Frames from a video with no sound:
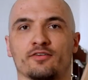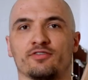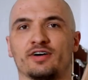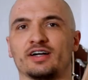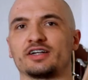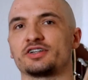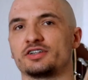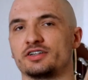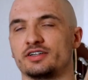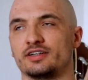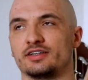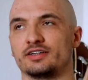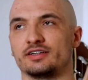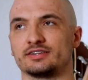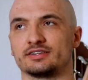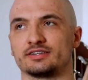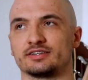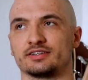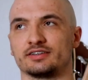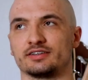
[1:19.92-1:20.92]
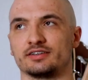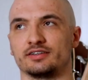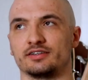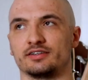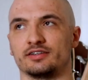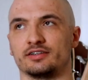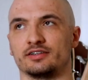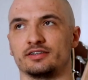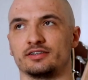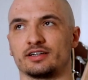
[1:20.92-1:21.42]
to ważne jest,
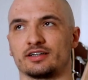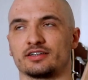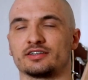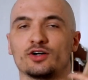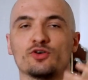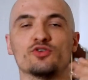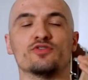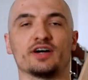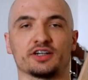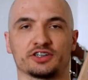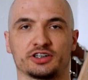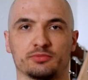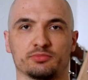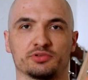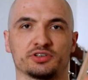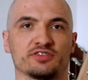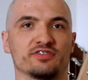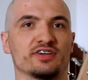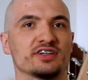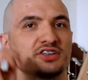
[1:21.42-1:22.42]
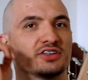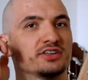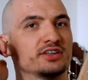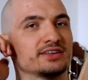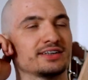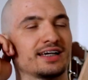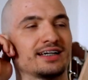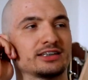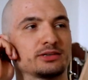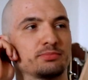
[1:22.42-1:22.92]
e, tak zauważam, że ważny
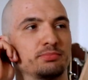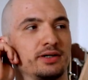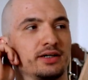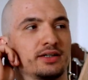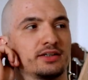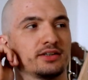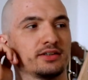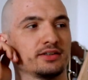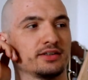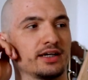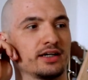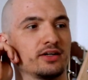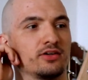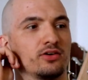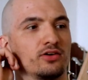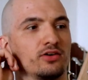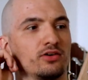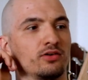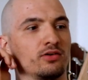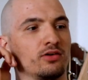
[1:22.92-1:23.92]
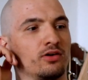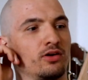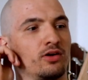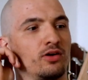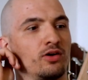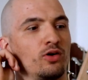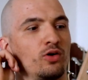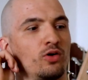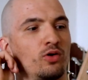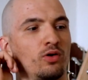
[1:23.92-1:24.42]
jest aspekt tego
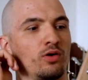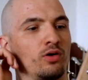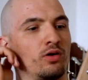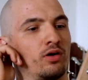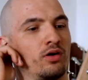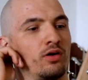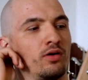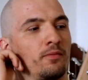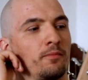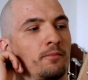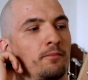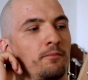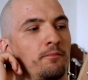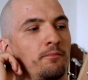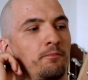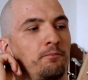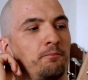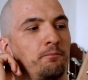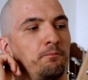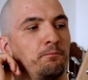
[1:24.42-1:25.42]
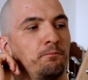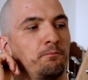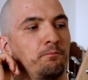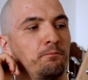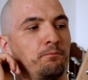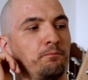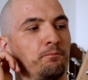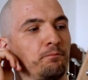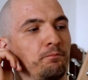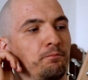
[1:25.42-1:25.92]

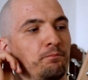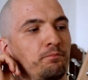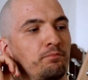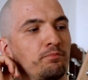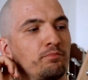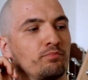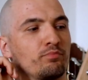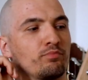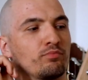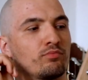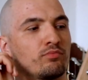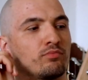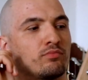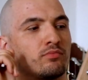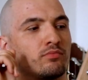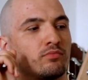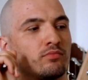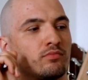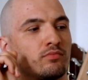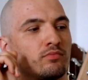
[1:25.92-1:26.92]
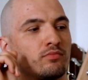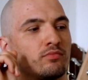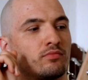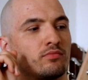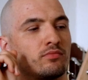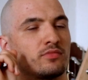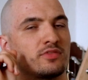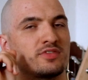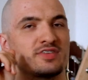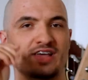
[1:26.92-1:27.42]
mm,
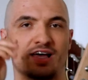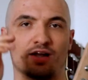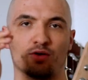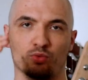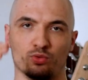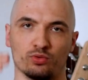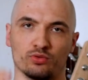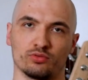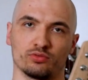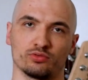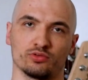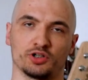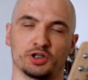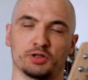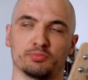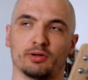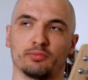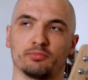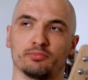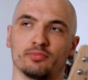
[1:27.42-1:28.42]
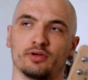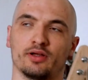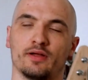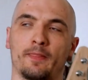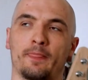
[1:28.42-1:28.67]
celu, który mam,